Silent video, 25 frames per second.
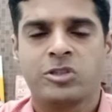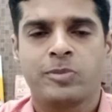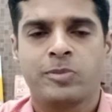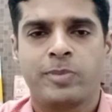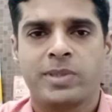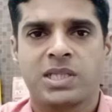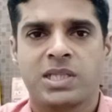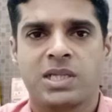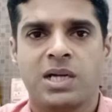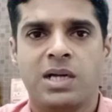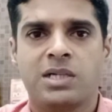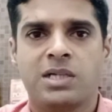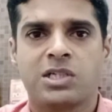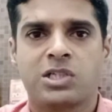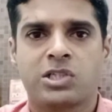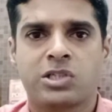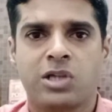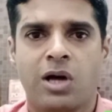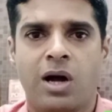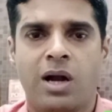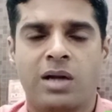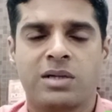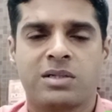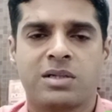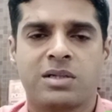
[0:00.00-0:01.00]
வந்து பார்த்தீங்கன்னா
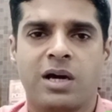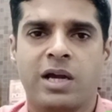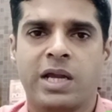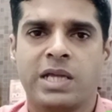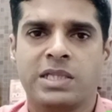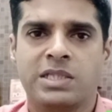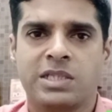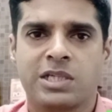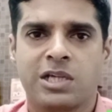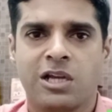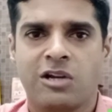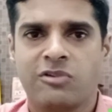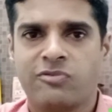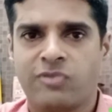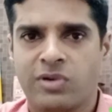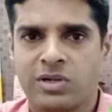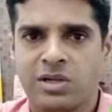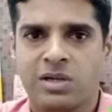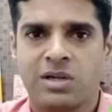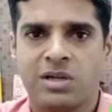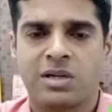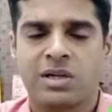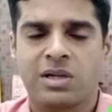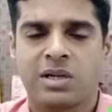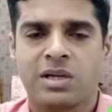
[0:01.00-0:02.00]
டாட்டா எத்திக்கல்
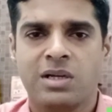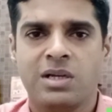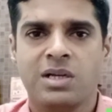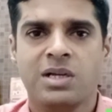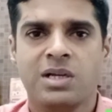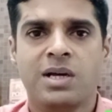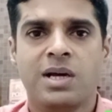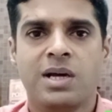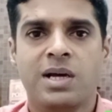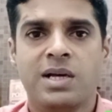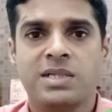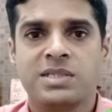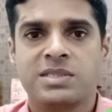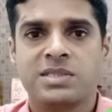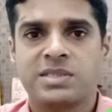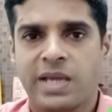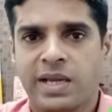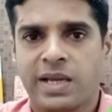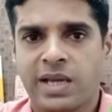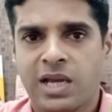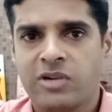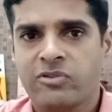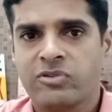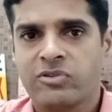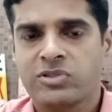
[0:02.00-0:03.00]
ஃபண்டுன்னு இருக்குது
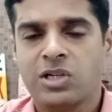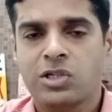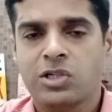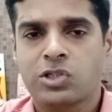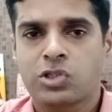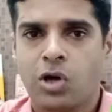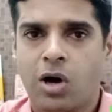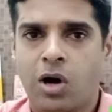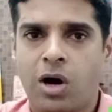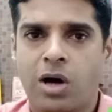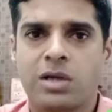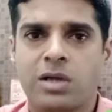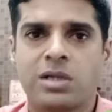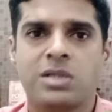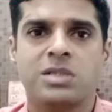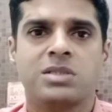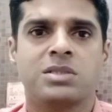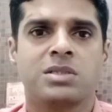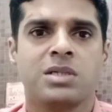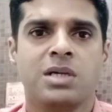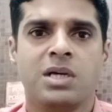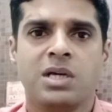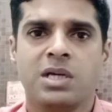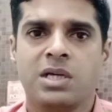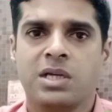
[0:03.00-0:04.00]
செகண்ட் வந்து
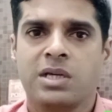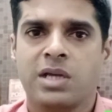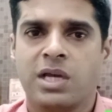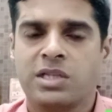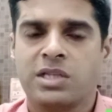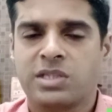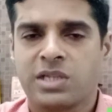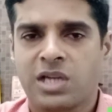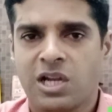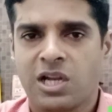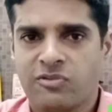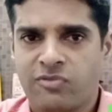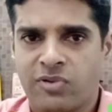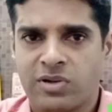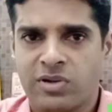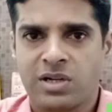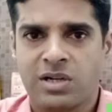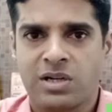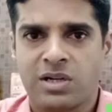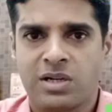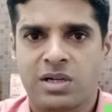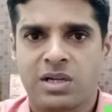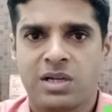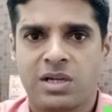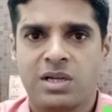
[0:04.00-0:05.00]
டாரஸ் எத்திக்கல்
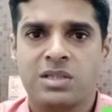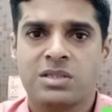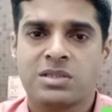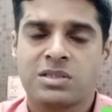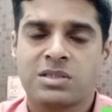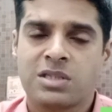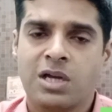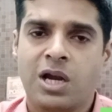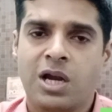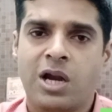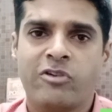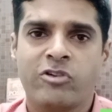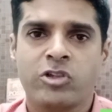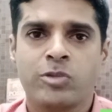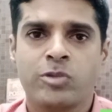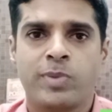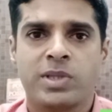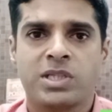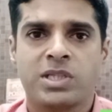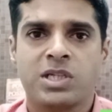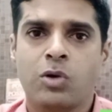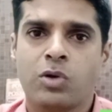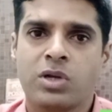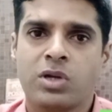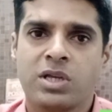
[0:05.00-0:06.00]
ஃபண்டுன்னு இருக்குது தேர்ட் வந்து
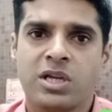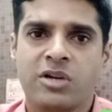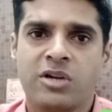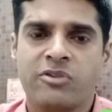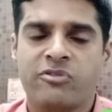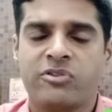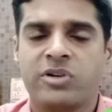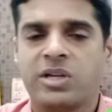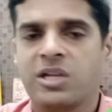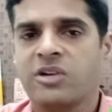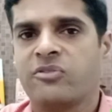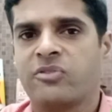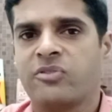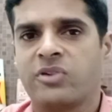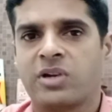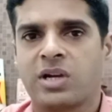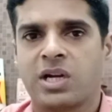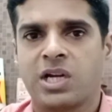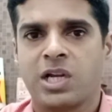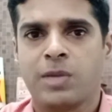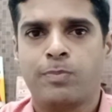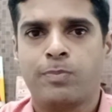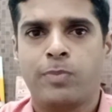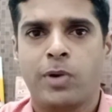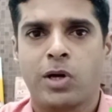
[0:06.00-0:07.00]
பார்த்தீங்கன்னா ஒரு இஃப்டிஎஃப் e
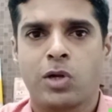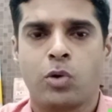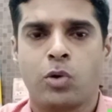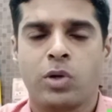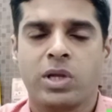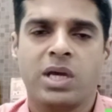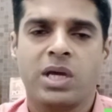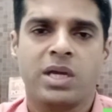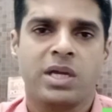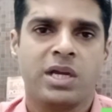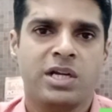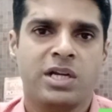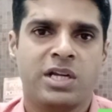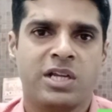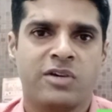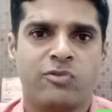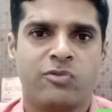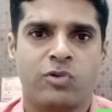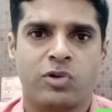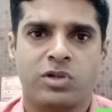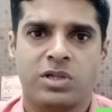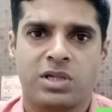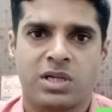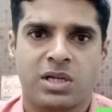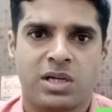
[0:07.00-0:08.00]
இருக்குது நிப்பானுடைய இடிஎஃப்
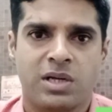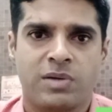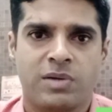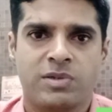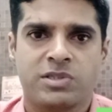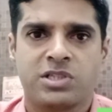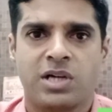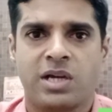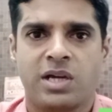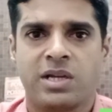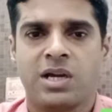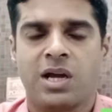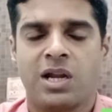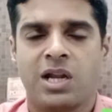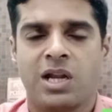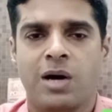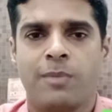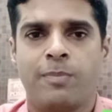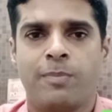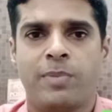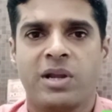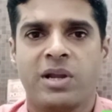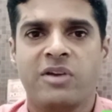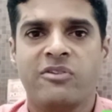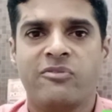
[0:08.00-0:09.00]
ஒன்று இருக்குது ஷரியா
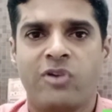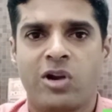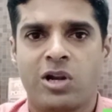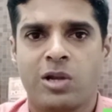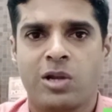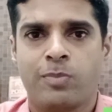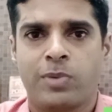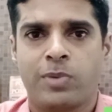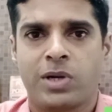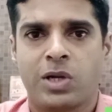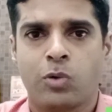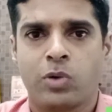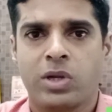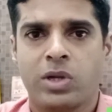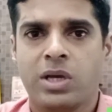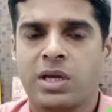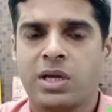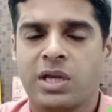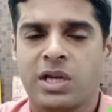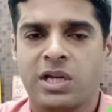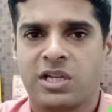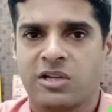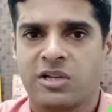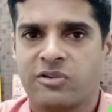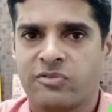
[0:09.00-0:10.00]
லாப்படி ஃபாலோ பண்ணக்கூடிய
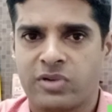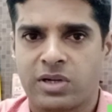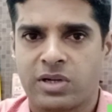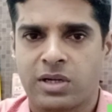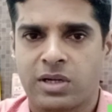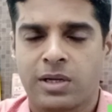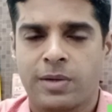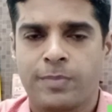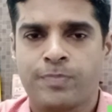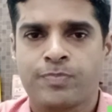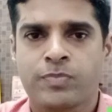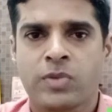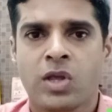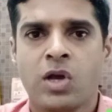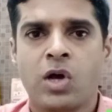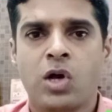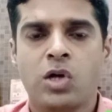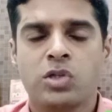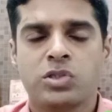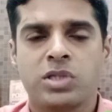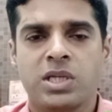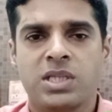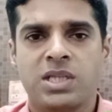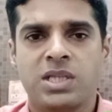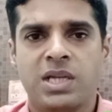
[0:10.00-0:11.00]
இடிஎஃப் e இருக்குது
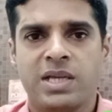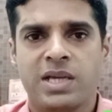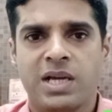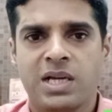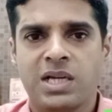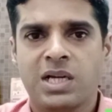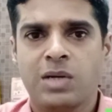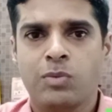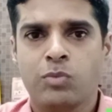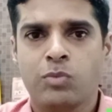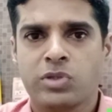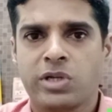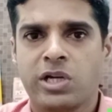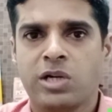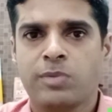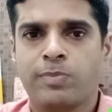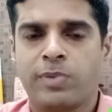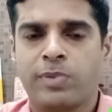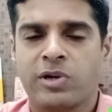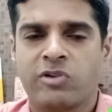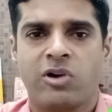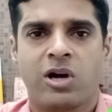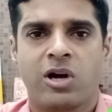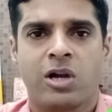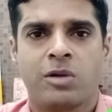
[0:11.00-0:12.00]
ஸோ இதில் எங்கே முதலீடு
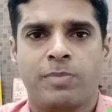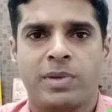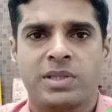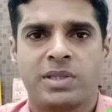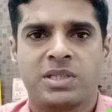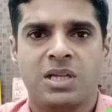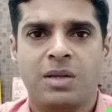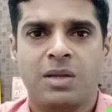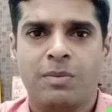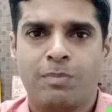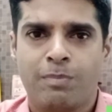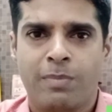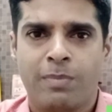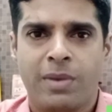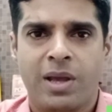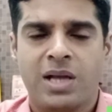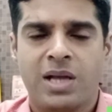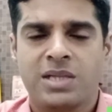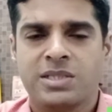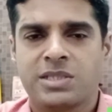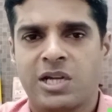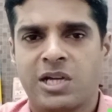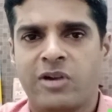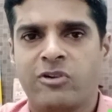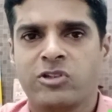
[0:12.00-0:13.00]
பண்ணுவாங்கன்னு பார்த்தீங்கன்னா
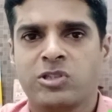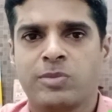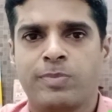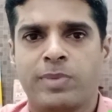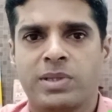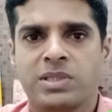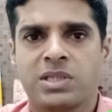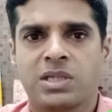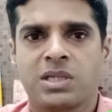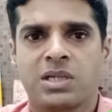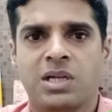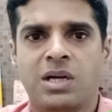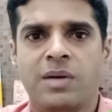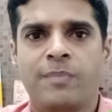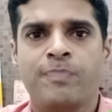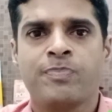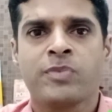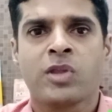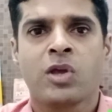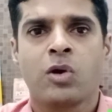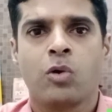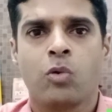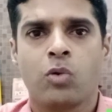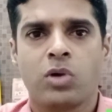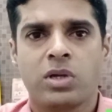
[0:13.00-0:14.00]
மேஜராக வந்து பார்த்தீங்கன்னா
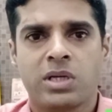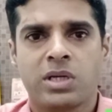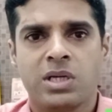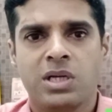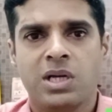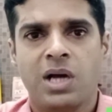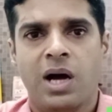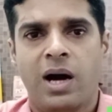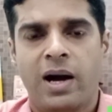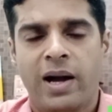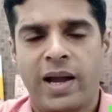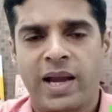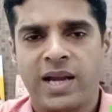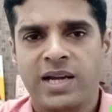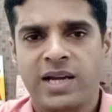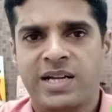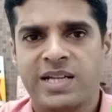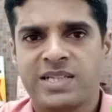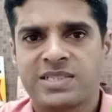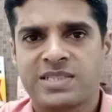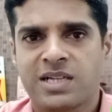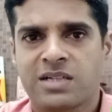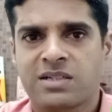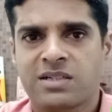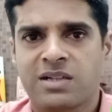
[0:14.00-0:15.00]
உங்களுக்கு
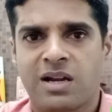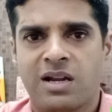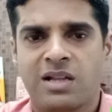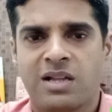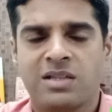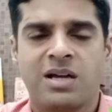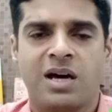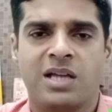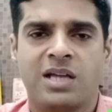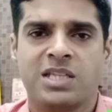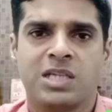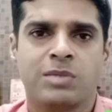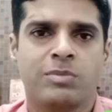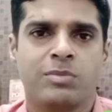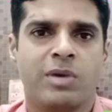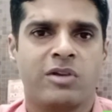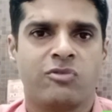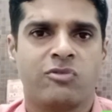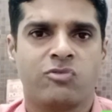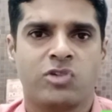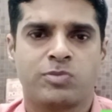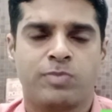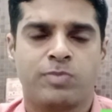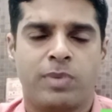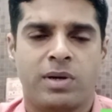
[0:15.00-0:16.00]
ஐடி செக்டரில் தான் அதிகமாக
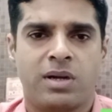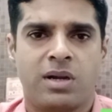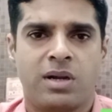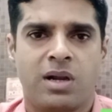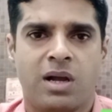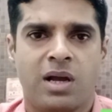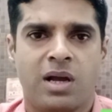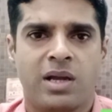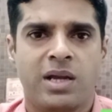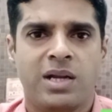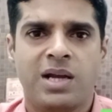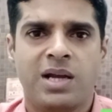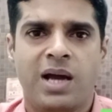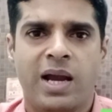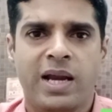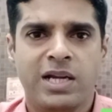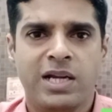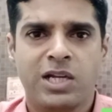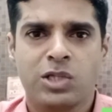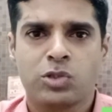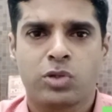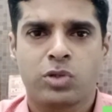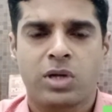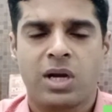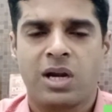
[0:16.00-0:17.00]
இன்வெஸ்ட் பண்ணுறாங்க ஏன்னா
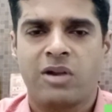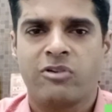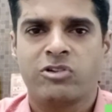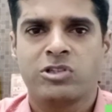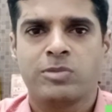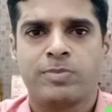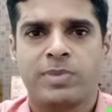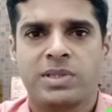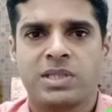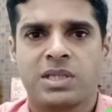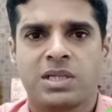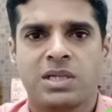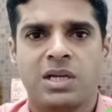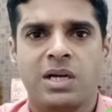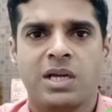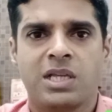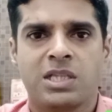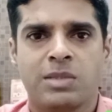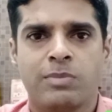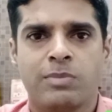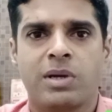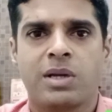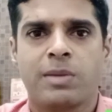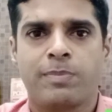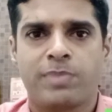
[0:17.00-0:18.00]
ஐடி துறையில் வந்து பார்த்தீங்கன்னா
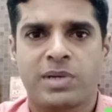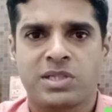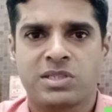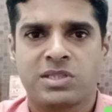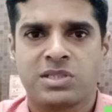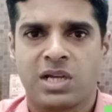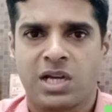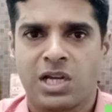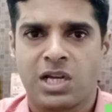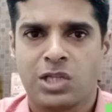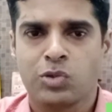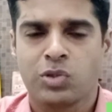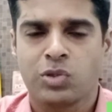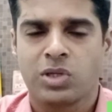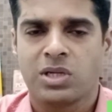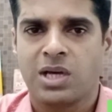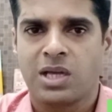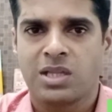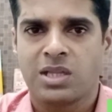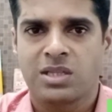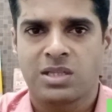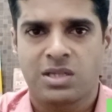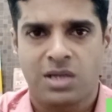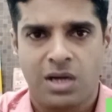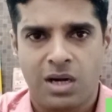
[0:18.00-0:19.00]
இந்த மாதிரி பிரச்சனைகள் எதுவும்
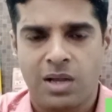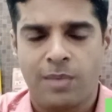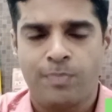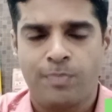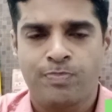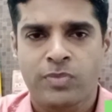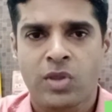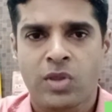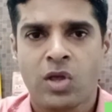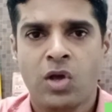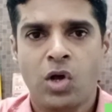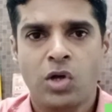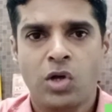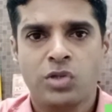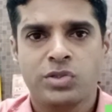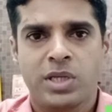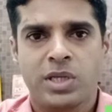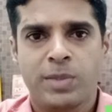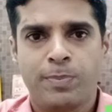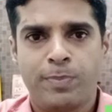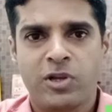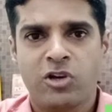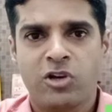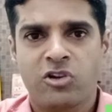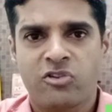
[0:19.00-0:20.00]
இல்லாததுனால ஸோ
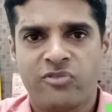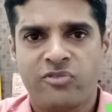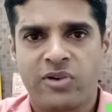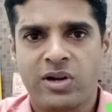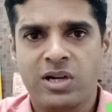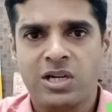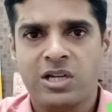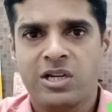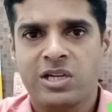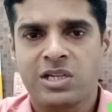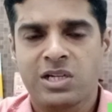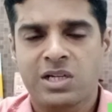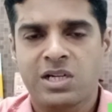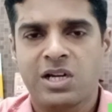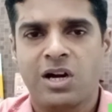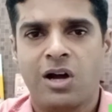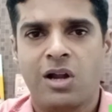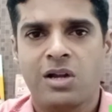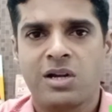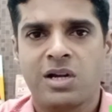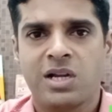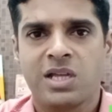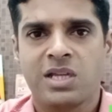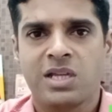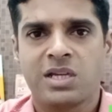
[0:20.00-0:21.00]
இப்படி ஒரு ஃபண்டில் இருக்குது
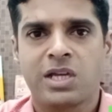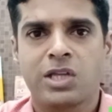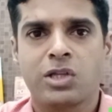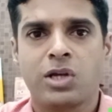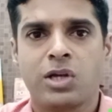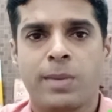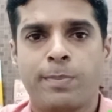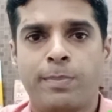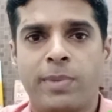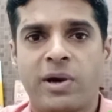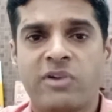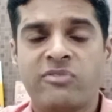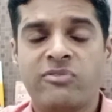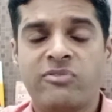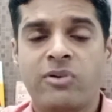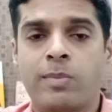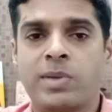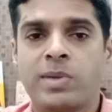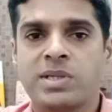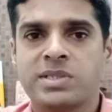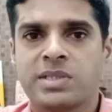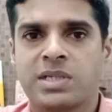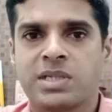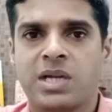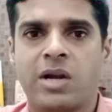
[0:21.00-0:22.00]
ஆல்ரெடி இருக்குது இதனுடைய
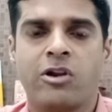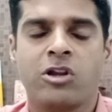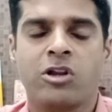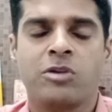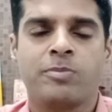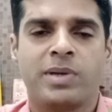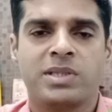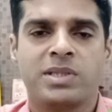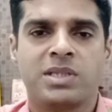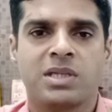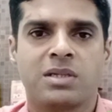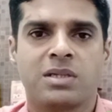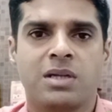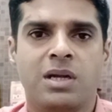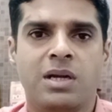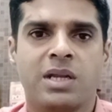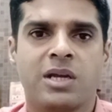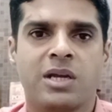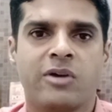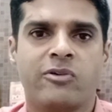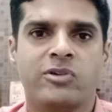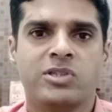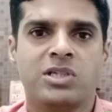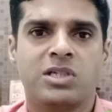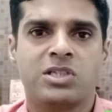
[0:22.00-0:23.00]
பெர்ஃபார்மன்ஸ் என்ன அப்படின்னு பார்த்தீங்கன்னா
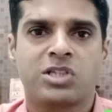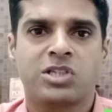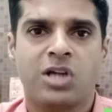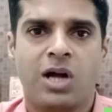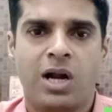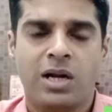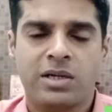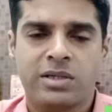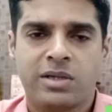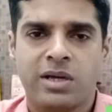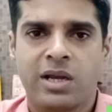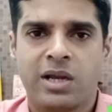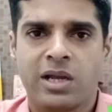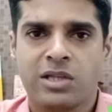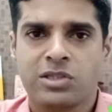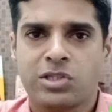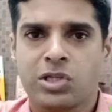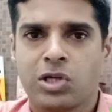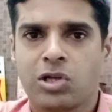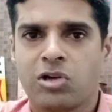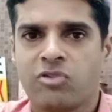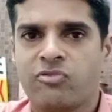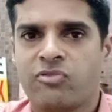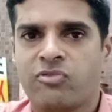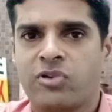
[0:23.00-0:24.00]
நீங்கள் வந்து டாட்டா
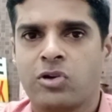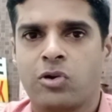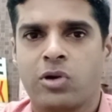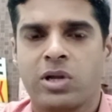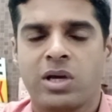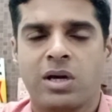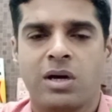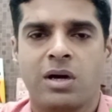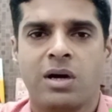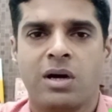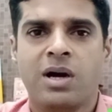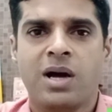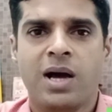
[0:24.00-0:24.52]
எத்திக்கல் ஃபண்டுடைய